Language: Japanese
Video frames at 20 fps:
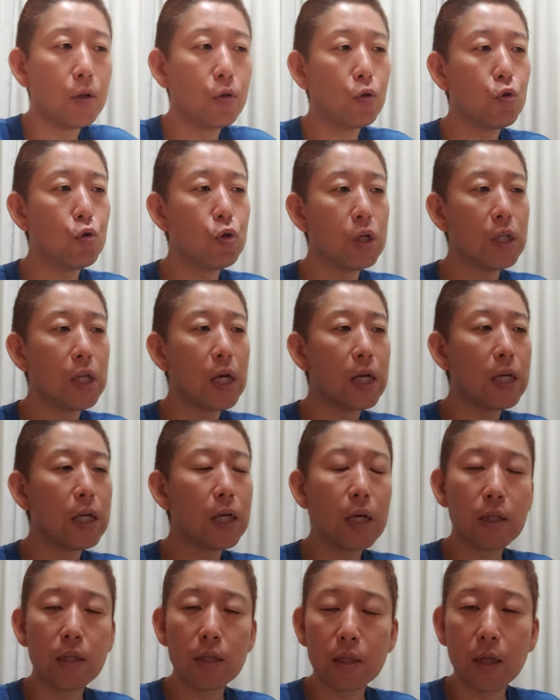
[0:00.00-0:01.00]
そういうふうにな
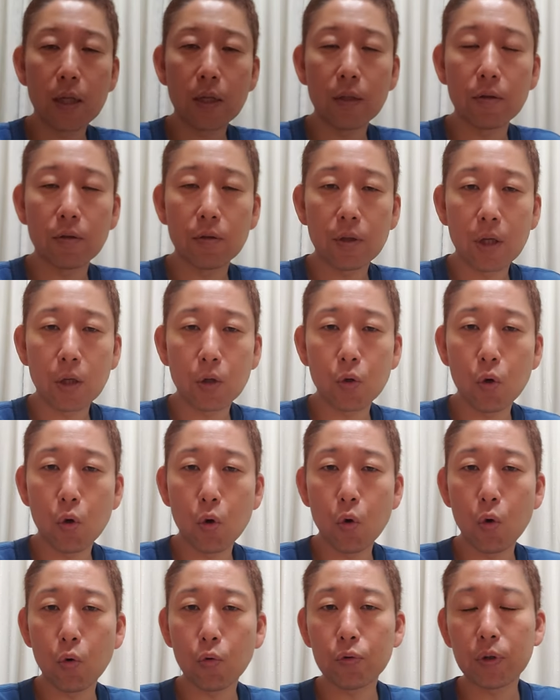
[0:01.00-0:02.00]
りがちなんですけ
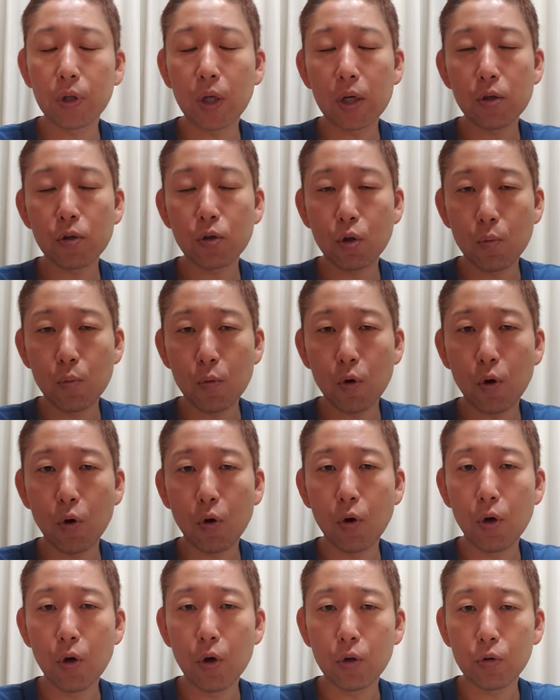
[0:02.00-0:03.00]
どお二人と
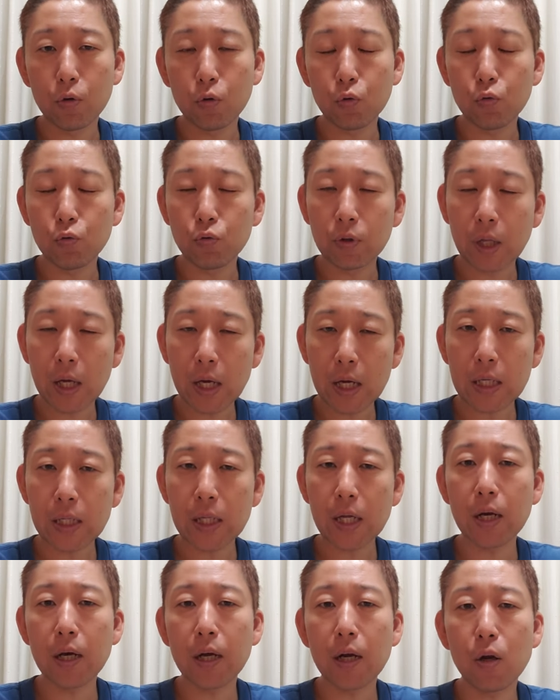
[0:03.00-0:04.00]
もその歌
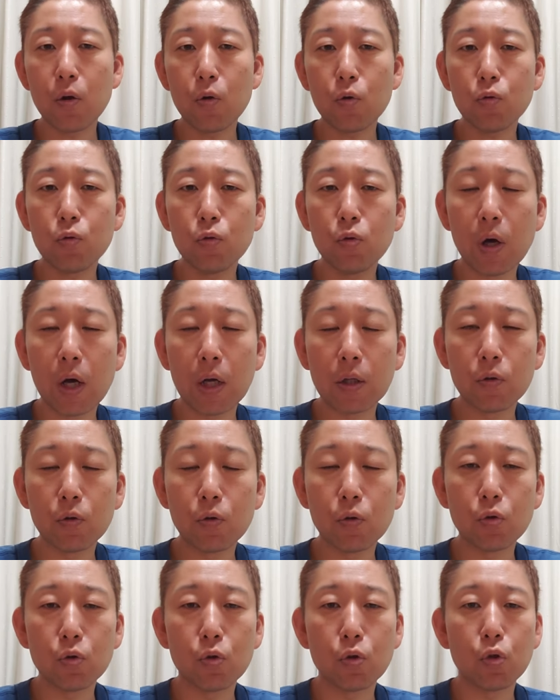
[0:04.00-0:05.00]
いながらの「う」の
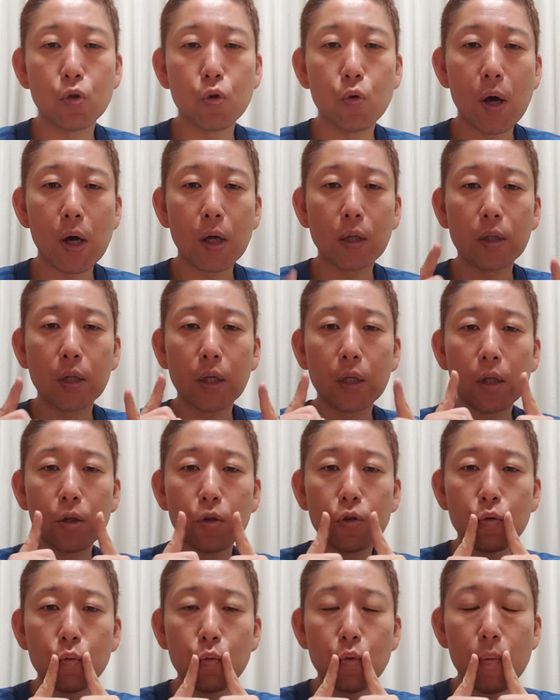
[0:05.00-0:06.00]
発音っていうのはただ
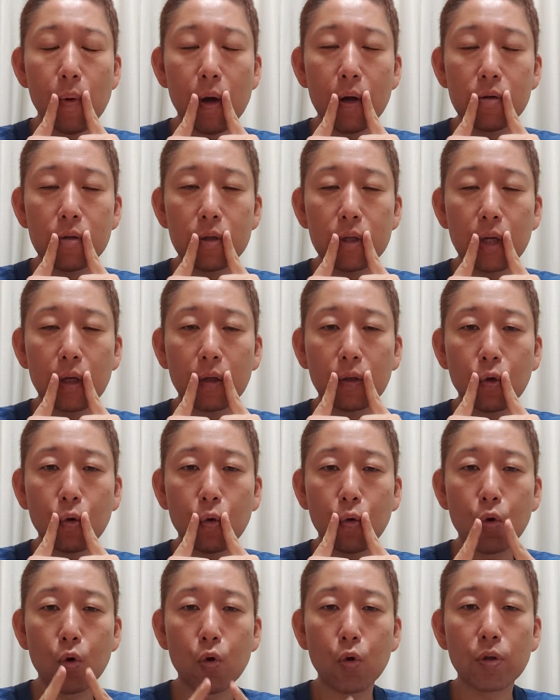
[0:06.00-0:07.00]
すぼまるんじゃなくて
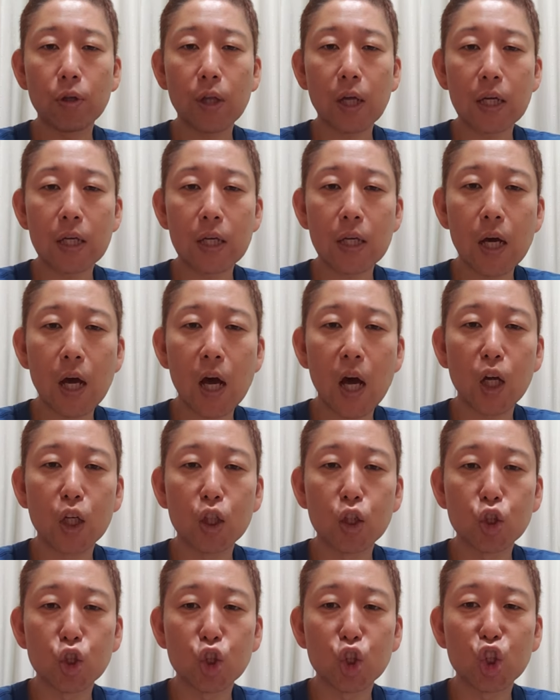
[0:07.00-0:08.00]
この先が「
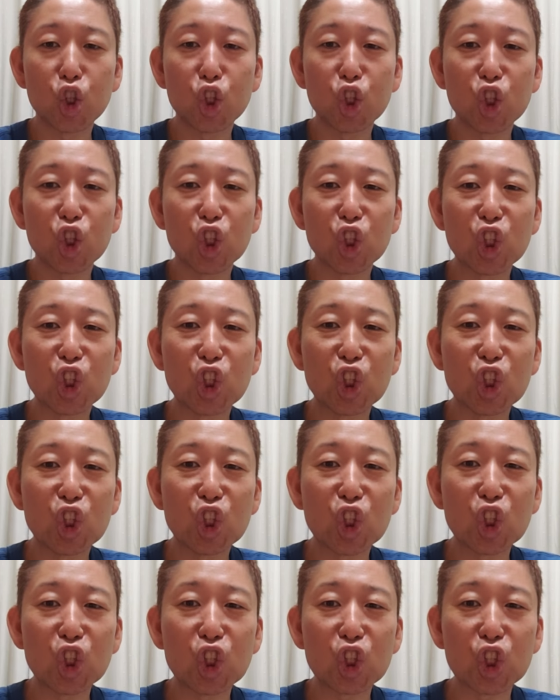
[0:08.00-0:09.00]

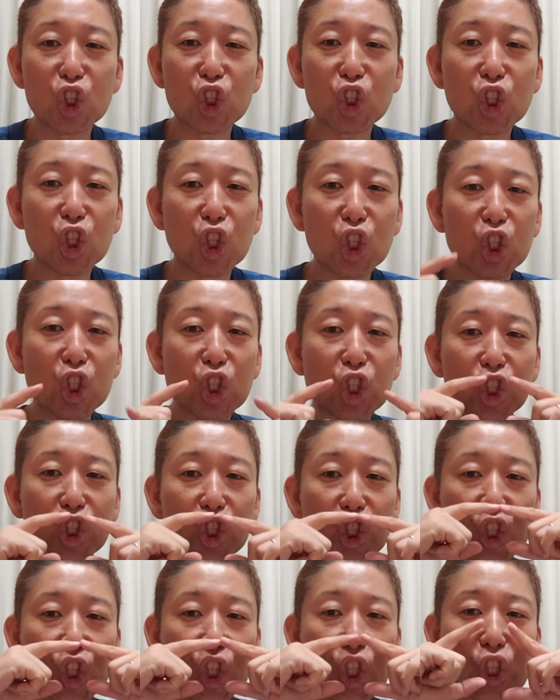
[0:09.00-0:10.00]
う」っとしっかりこう
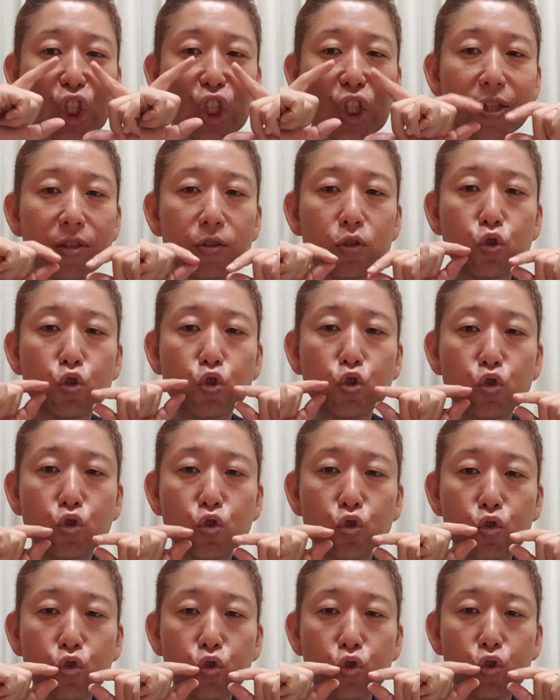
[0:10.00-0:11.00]
やってね「
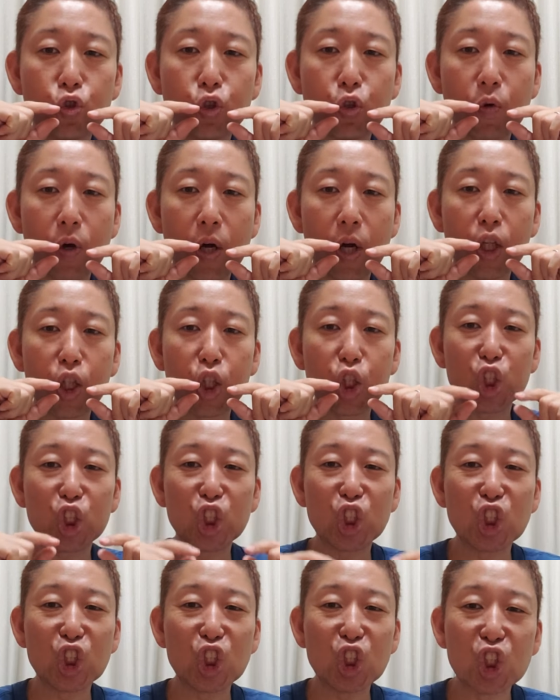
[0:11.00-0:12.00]
う」で終わらず「
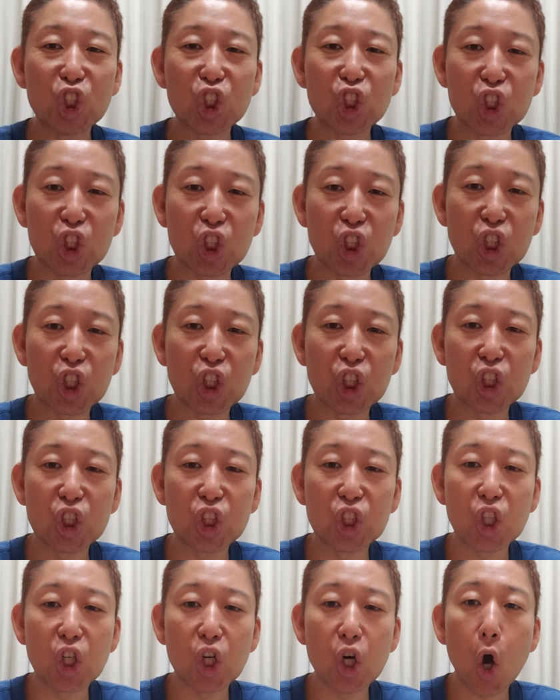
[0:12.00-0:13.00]
う」とか「
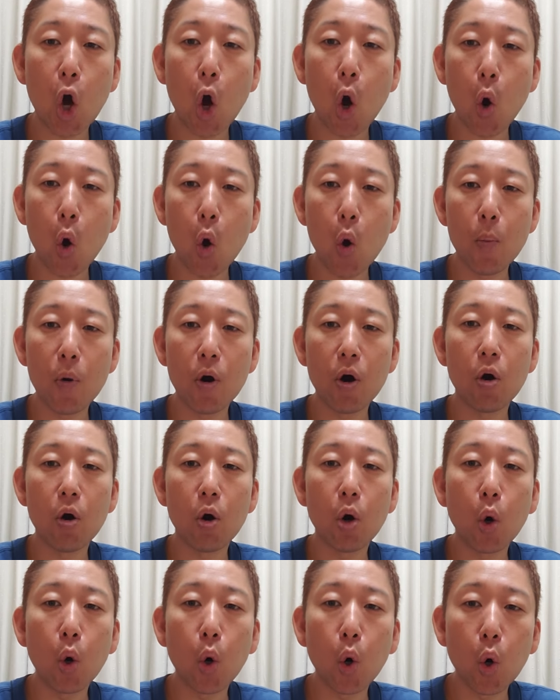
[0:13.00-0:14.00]
お」
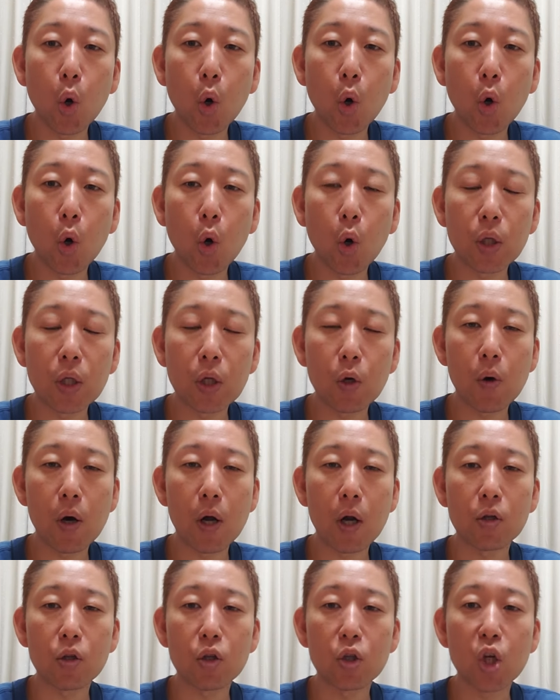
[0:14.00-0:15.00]
も「お」で終
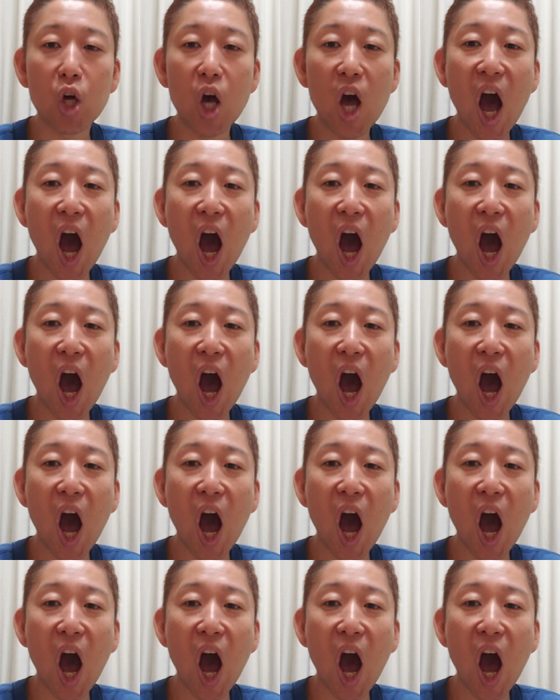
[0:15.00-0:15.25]
わらず